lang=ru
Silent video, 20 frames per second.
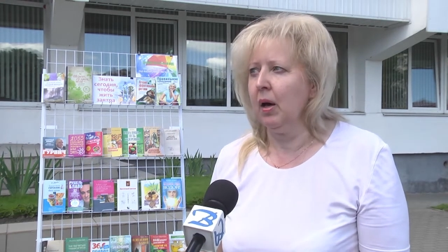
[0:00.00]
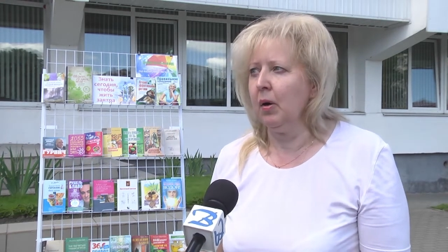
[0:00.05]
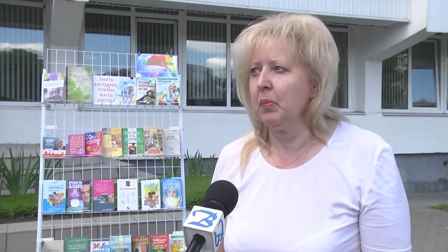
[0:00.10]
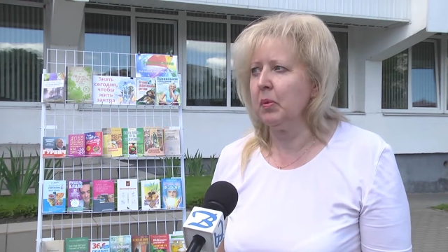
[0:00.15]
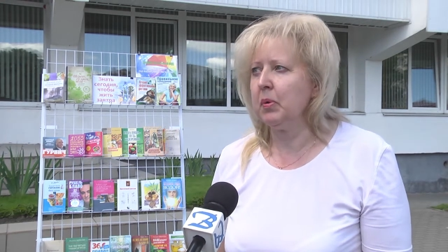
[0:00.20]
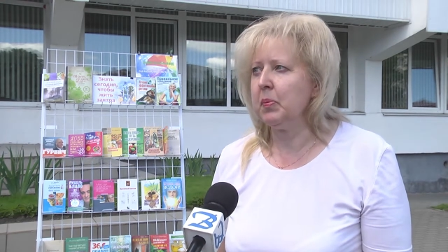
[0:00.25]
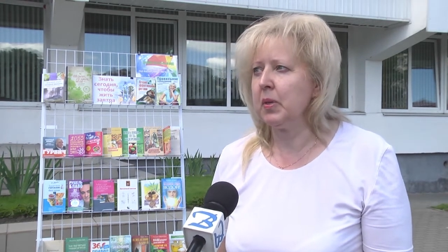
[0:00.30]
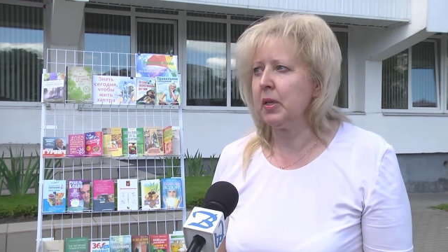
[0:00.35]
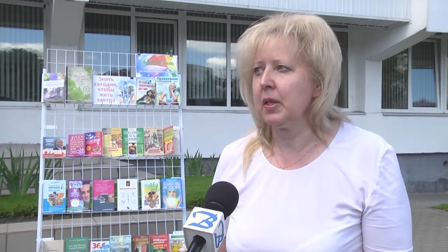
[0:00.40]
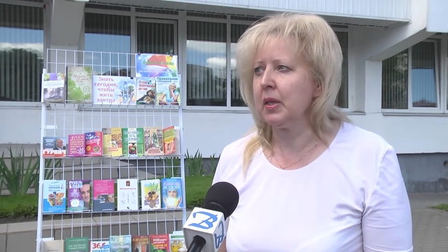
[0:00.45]

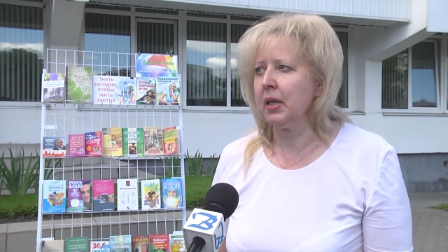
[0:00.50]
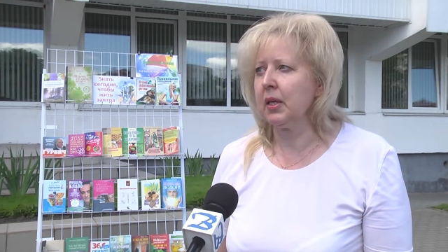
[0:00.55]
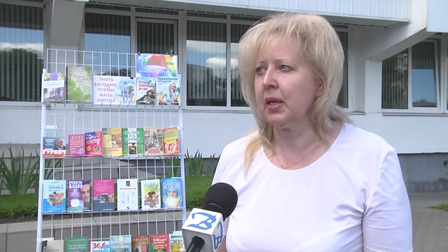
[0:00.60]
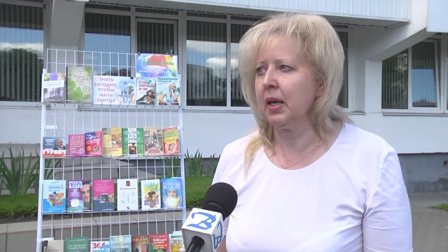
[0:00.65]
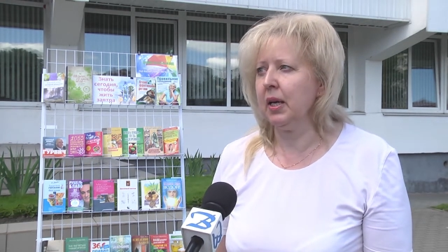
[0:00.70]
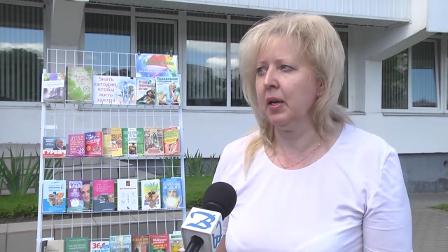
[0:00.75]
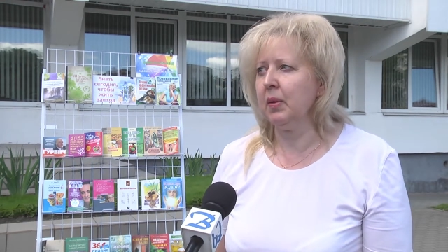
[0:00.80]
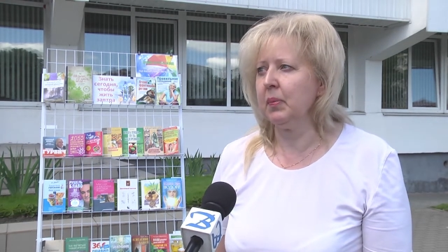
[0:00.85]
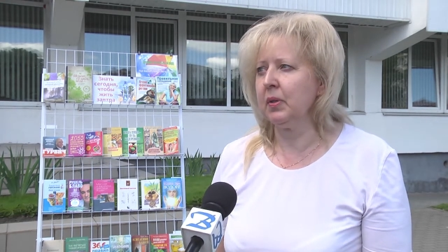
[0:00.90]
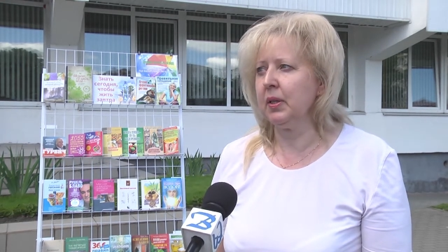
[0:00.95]
Мы
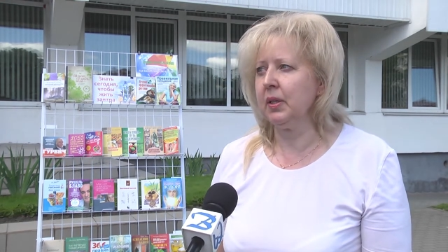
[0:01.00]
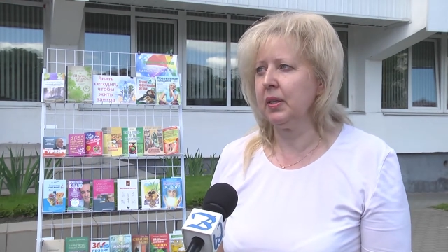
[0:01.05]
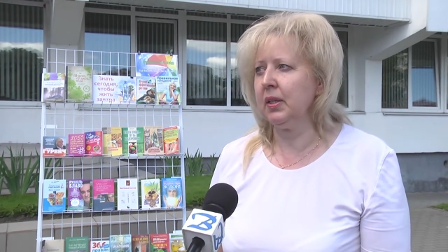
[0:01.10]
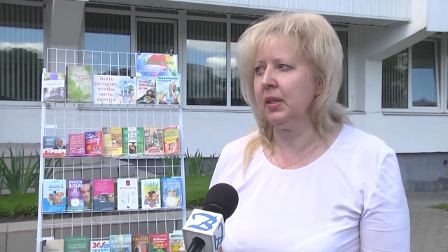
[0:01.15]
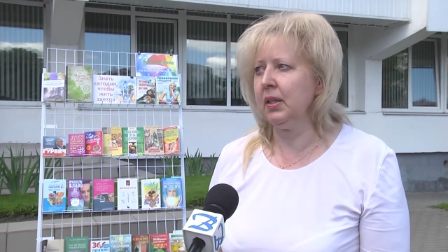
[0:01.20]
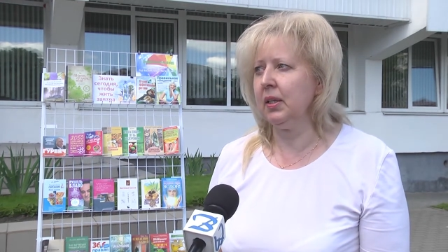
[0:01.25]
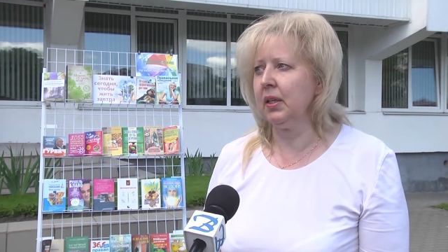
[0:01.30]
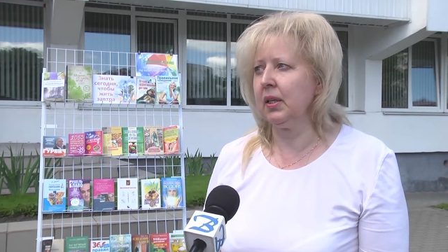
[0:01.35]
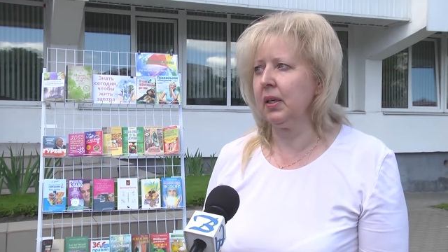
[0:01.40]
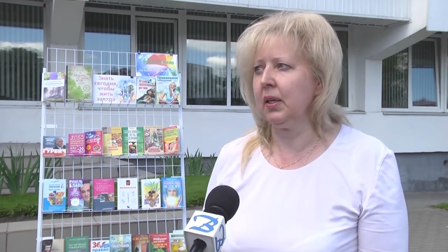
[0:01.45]
предлагаем
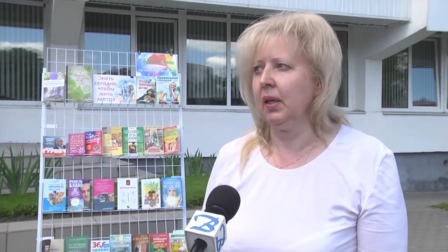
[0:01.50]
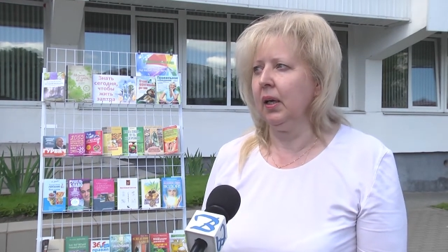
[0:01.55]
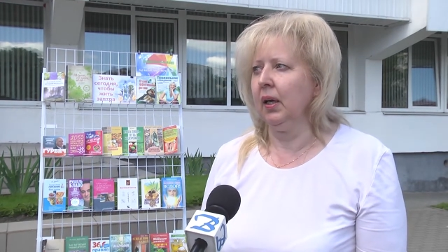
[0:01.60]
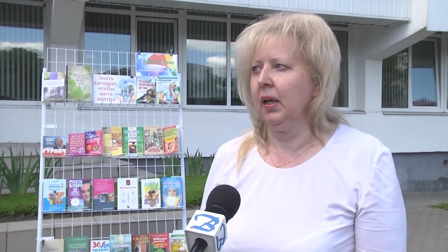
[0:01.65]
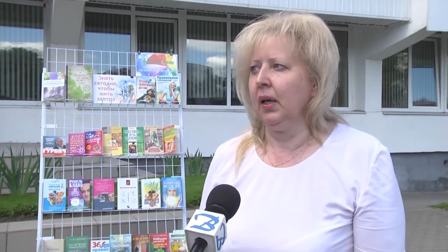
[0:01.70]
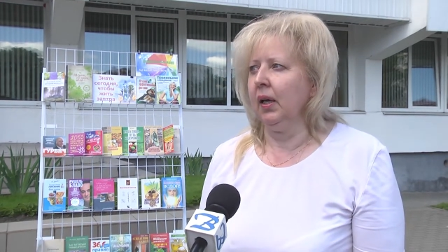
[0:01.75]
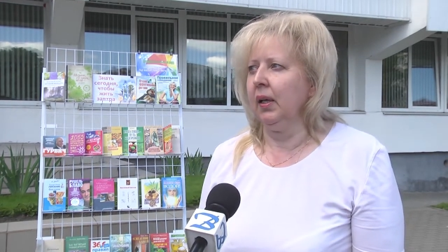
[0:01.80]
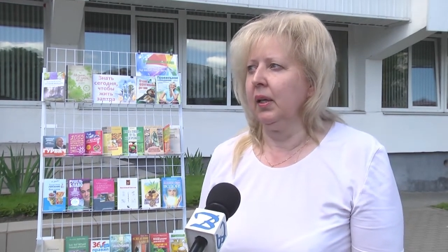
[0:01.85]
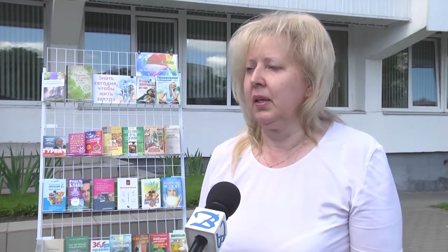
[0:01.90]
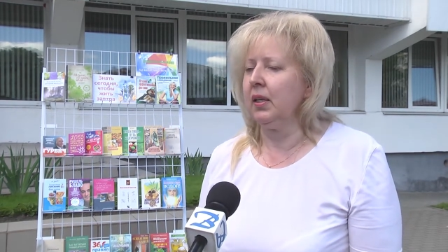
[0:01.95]
книги
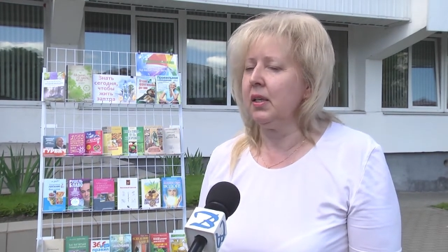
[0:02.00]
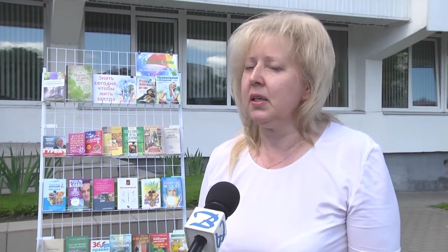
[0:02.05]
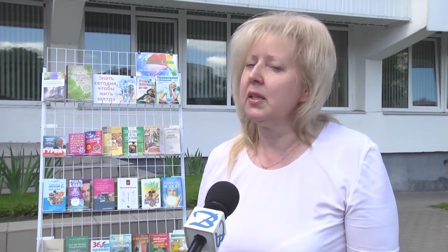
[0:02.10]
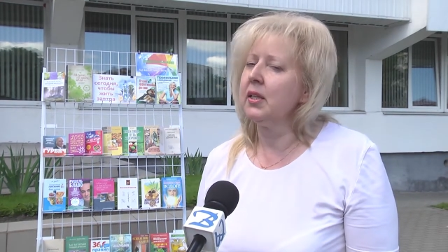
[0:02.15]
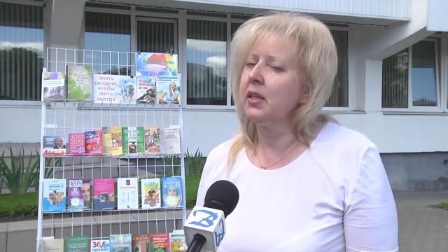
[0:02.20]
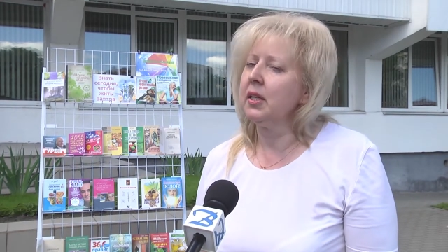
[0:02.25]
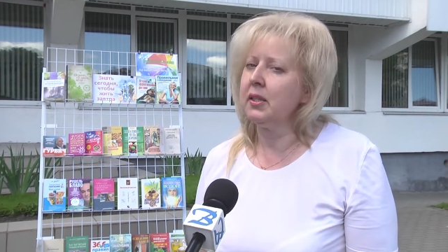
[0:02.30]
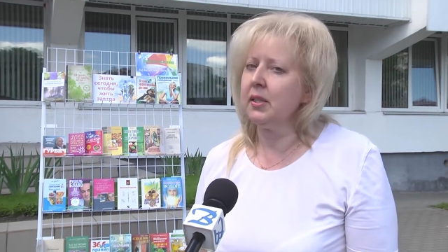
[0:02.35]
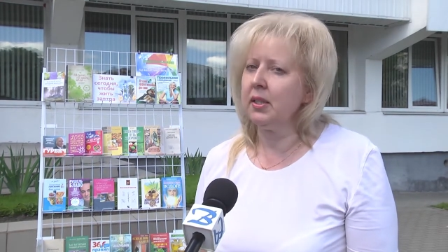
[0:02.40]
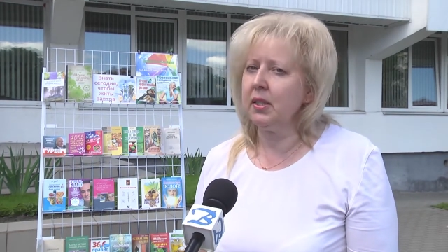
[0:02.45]
и
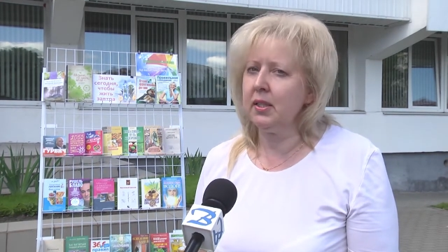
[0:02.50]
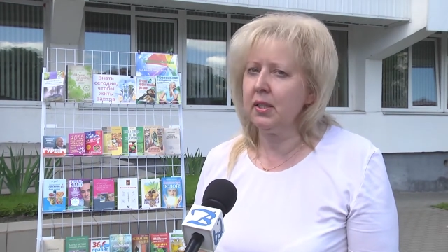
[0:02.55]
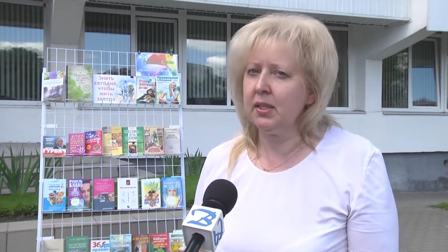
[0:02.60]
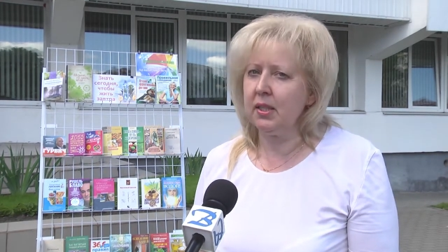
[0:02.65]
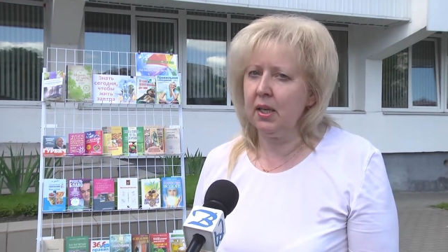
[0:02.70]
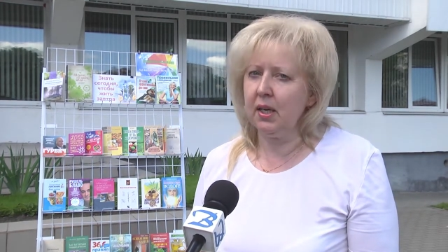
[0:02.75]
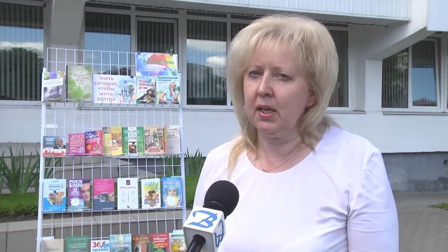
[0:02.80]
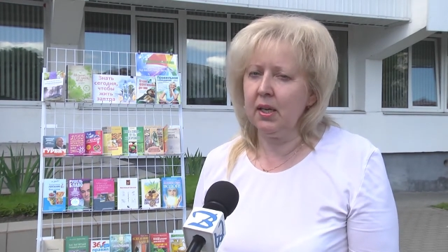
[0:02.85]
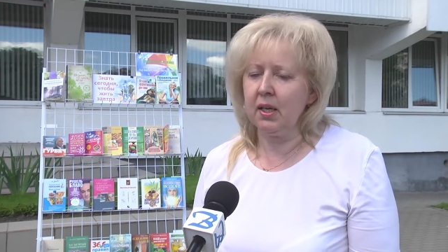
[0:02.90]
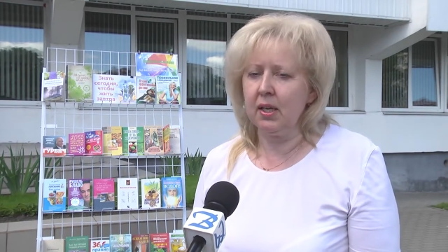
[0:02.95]
для
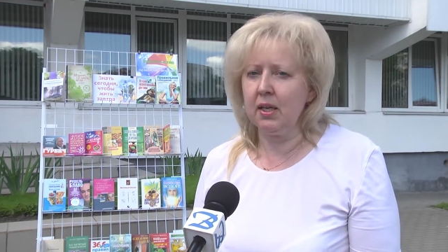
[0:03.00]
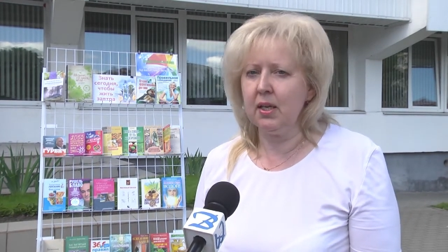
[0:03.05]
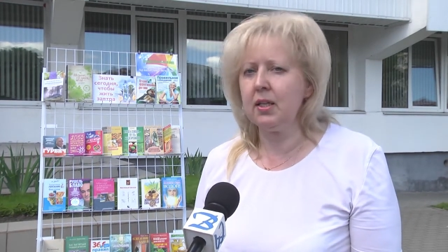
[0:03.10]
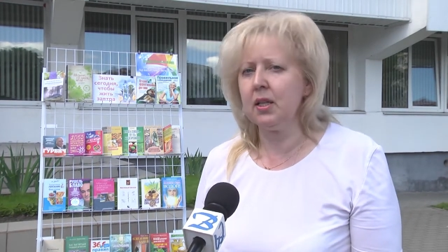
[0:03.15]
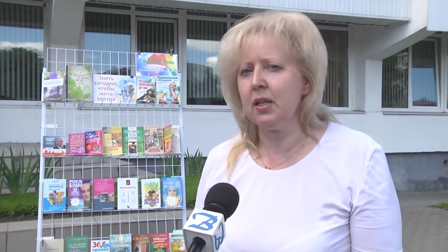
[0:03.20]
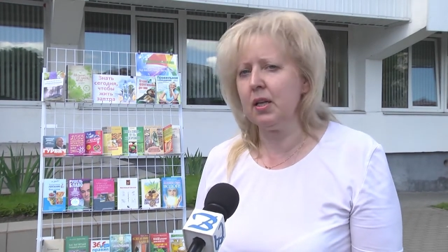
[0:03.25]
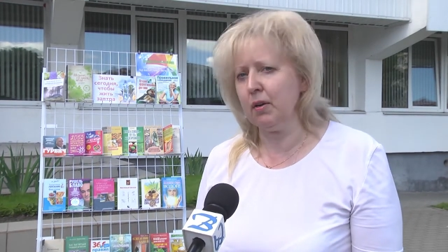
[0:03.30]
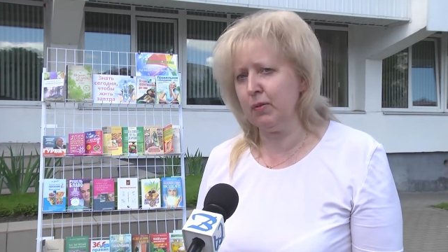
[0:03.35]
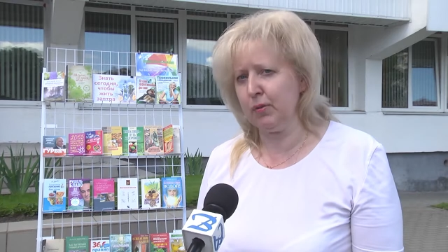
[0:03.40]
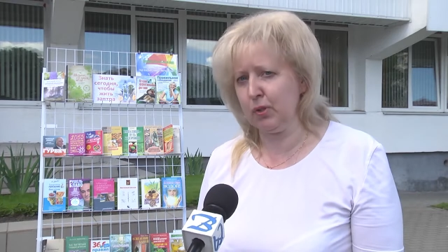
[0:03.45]
детей, и
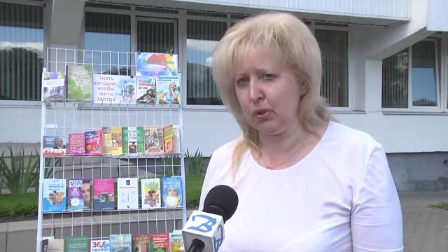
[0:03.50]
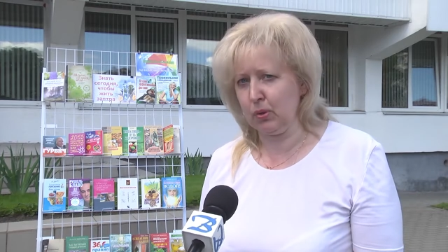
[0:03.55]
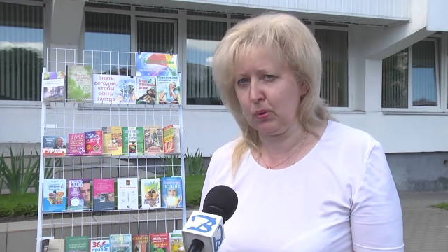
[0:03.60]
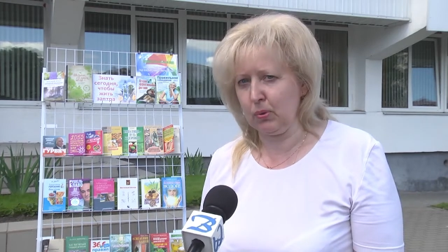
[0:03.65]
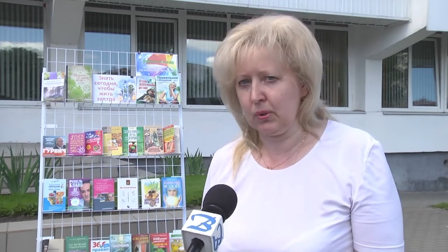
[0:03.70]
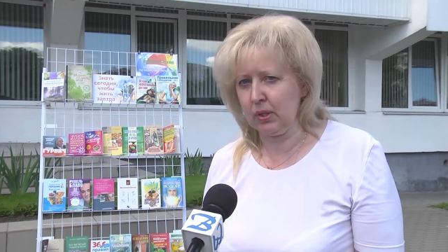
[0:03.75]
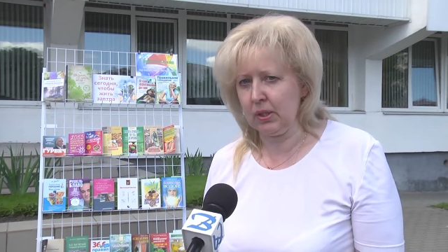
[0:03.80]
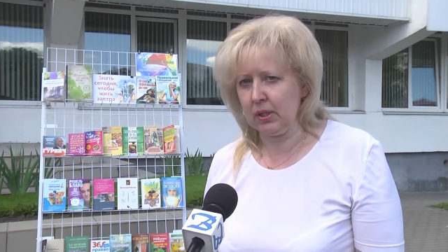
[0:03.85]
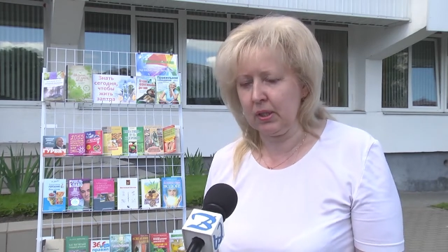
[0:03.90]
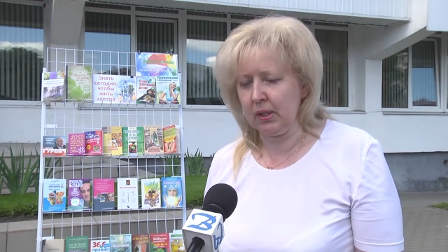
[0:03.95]
для
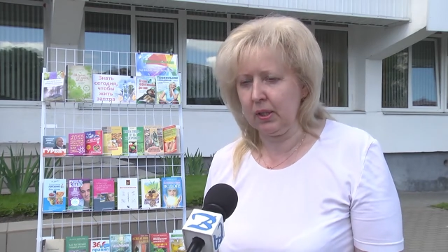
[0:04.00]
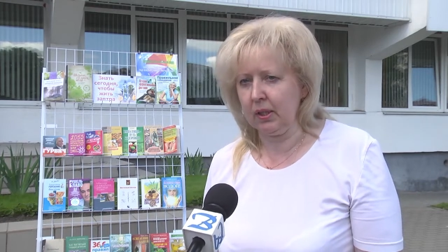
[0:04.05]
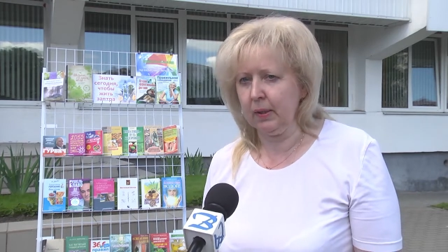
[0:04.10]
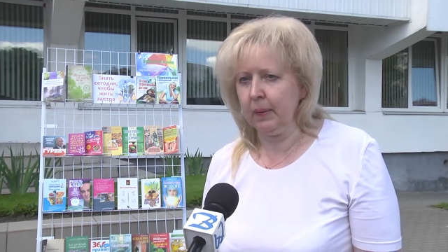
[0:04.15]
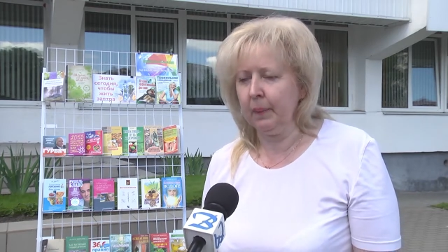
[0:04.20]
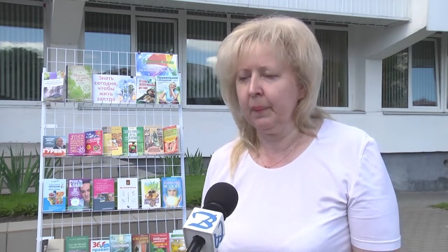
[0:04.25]
взрослых.